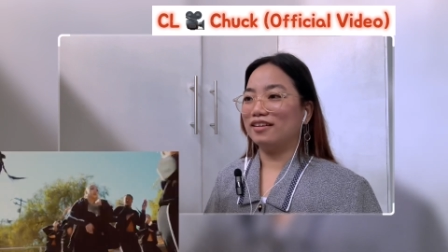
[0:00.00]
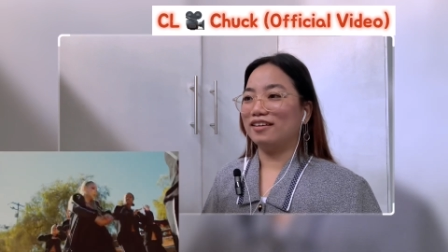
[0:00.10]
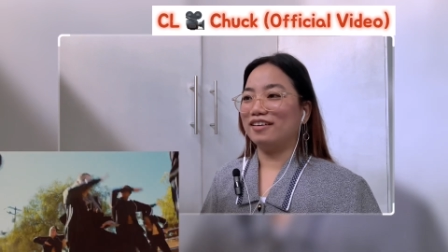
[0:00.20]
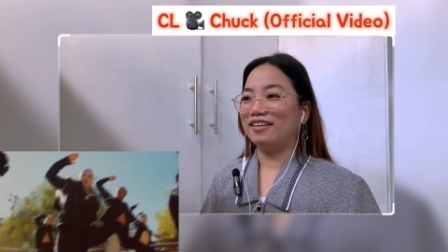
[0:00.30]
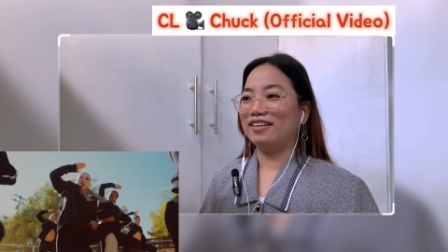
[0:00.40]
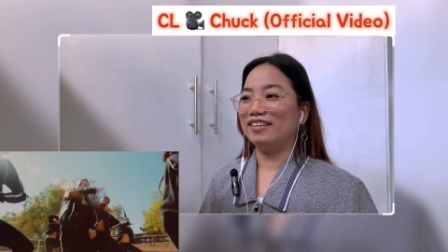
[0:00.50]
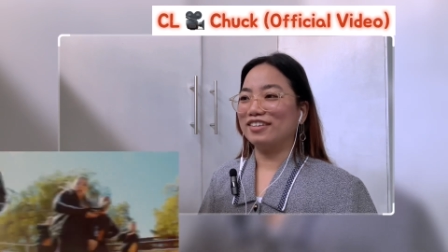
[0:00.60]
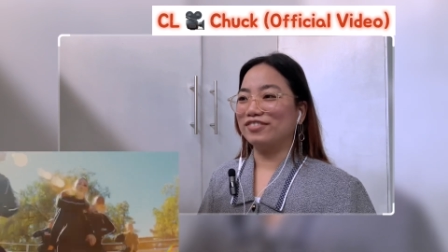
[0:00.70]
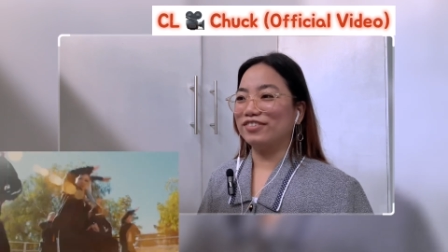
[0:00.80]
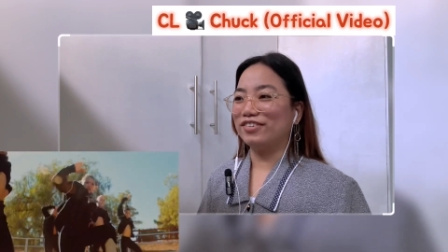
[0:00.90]
Ay,
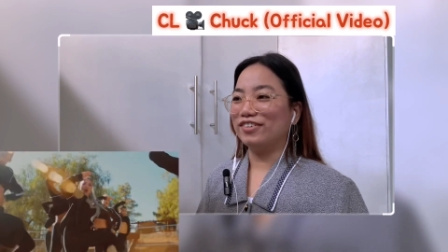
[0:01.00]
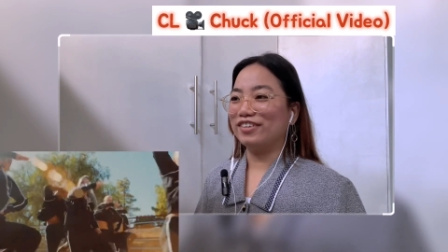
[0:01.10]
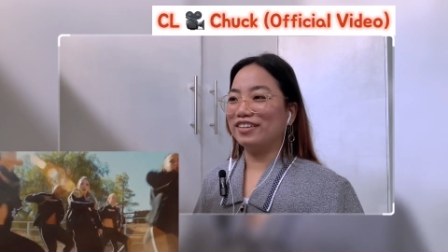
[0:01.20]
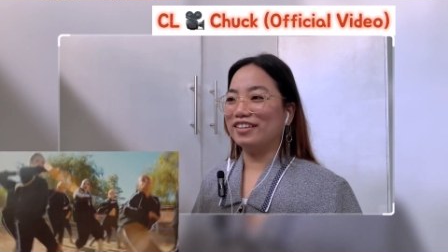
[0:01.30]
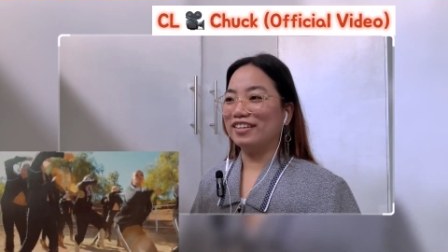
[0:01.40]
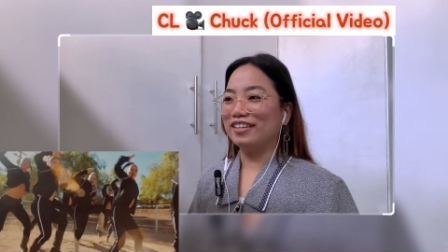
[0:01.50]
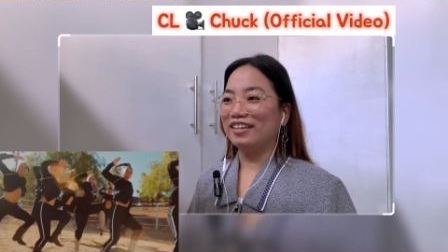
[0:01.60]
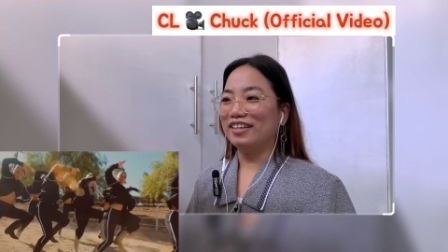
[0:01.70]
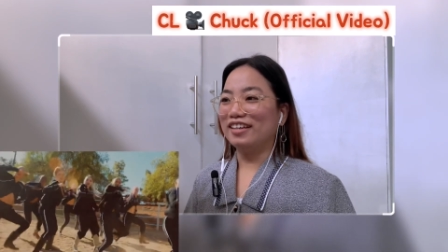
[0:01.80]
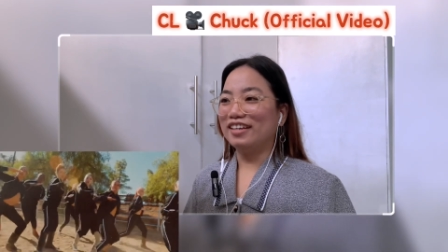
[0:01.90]
kabog!
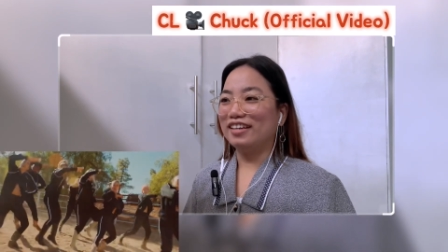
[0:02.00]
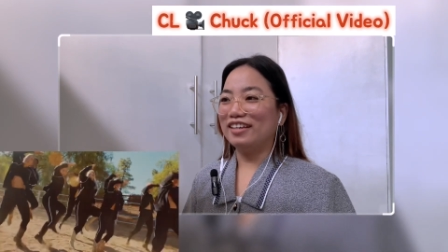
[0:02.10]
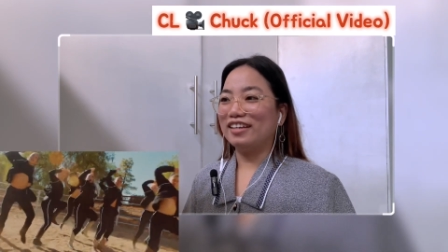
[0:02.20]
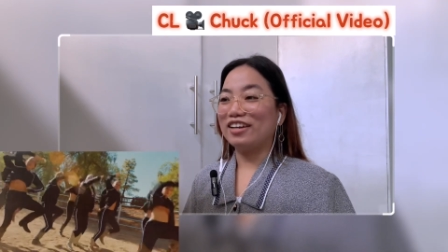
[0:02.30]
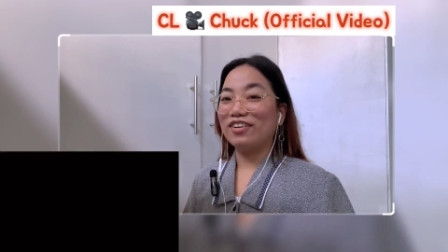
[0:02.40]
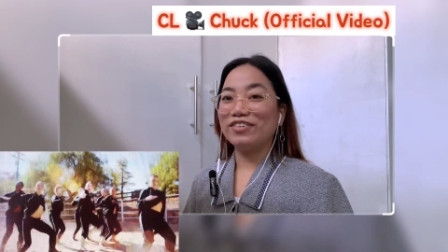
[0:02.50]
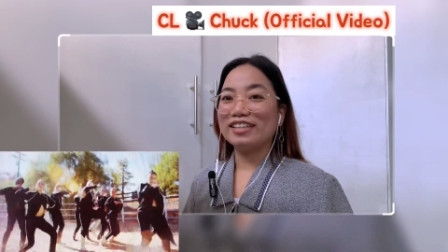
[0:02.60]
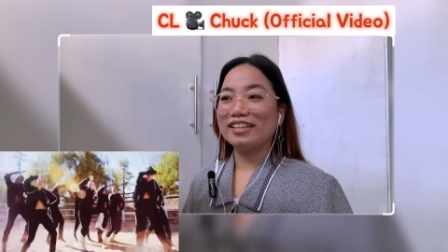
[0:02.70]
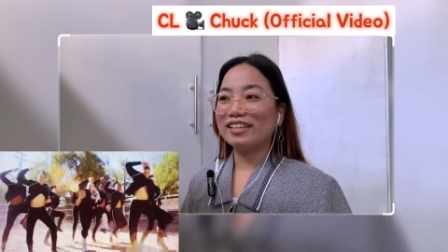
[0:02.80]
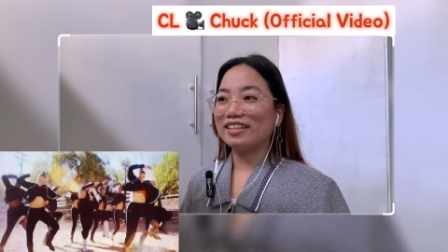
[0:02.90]
Grabe
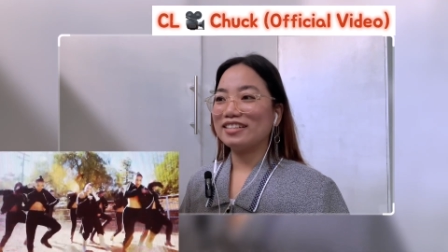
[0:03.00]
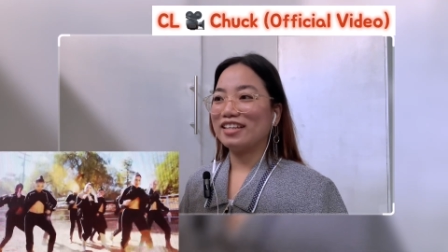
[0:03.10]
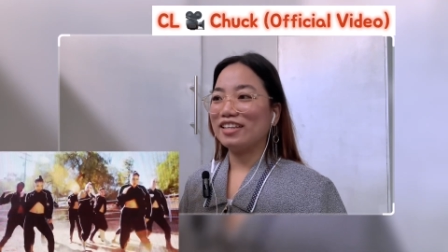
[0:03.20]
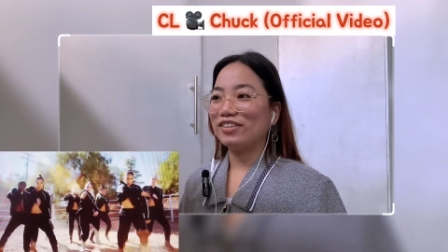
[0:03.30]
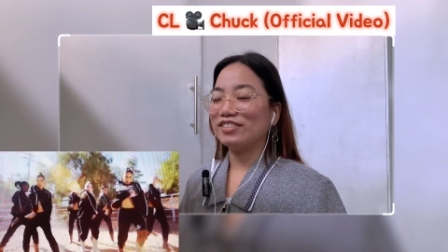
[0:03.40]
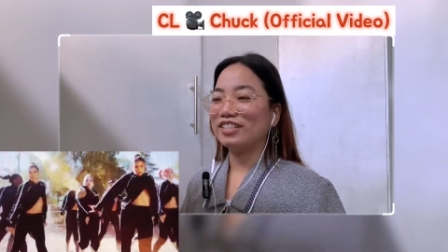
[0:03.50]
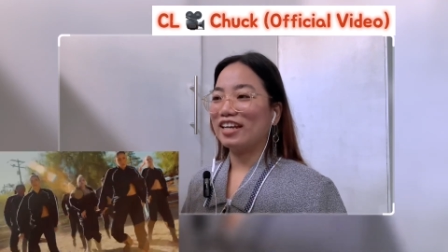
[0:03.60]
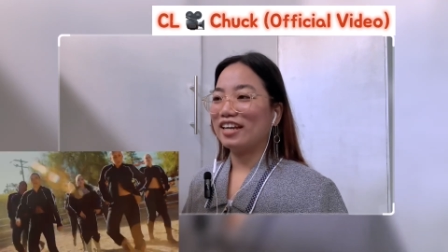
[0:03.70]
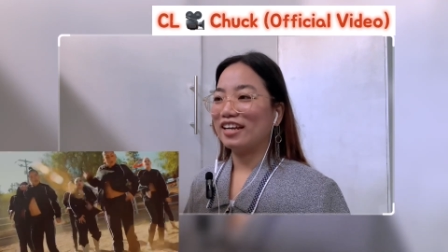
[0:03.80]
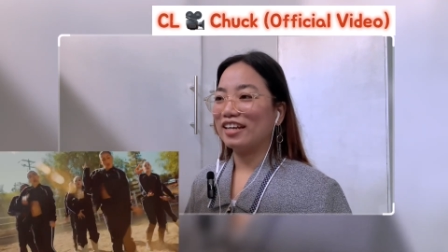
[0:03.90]
talagang sayaw siya.
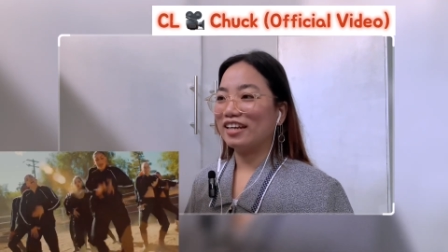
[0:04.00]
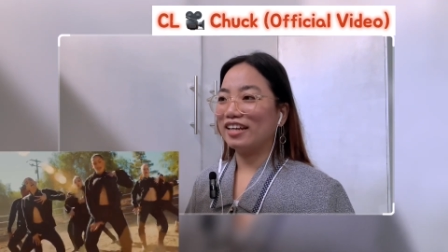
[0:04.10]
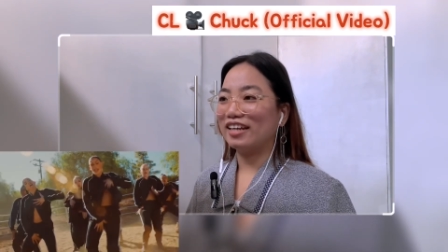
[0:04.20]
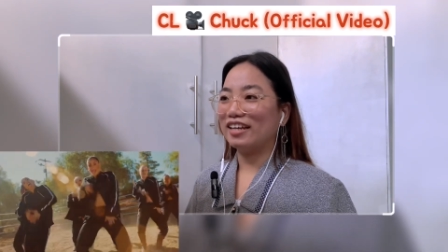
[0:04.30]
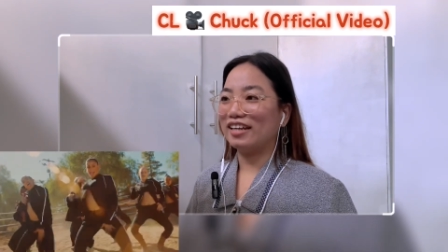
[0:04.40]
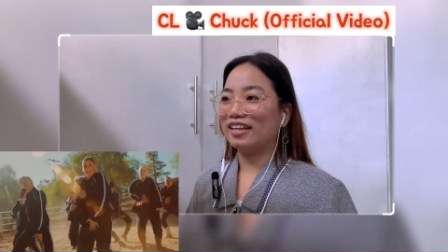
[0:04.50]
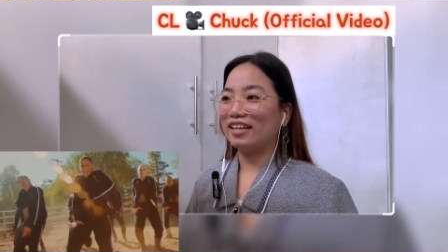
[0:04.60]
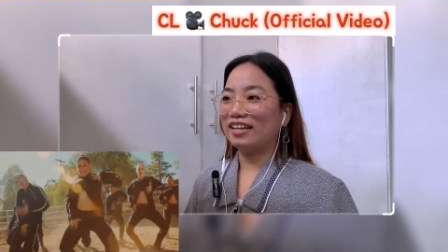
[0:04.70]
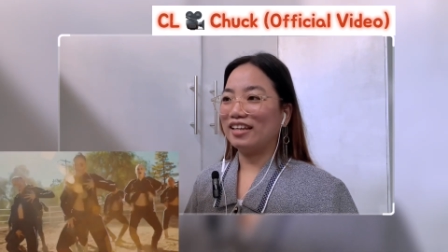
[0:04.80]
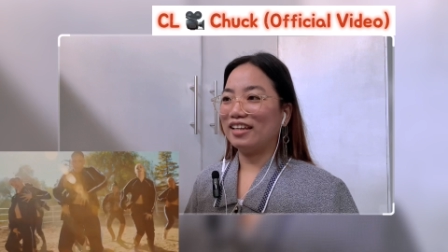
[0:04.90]

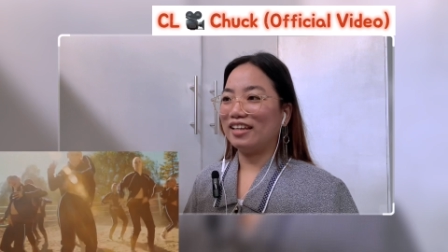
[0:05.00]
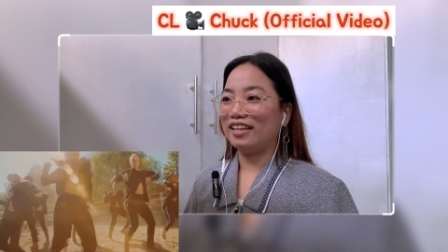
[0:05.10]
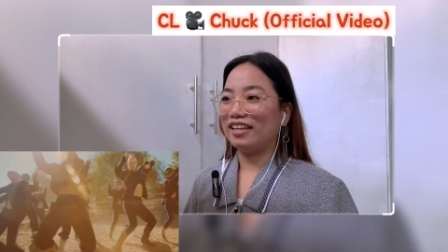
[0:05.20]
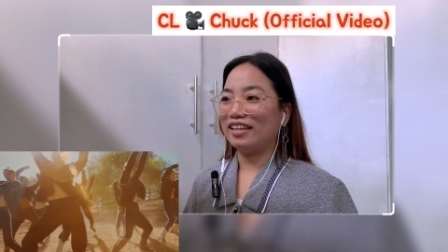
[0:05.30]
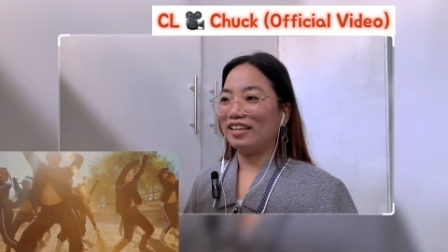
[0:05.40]
Hey!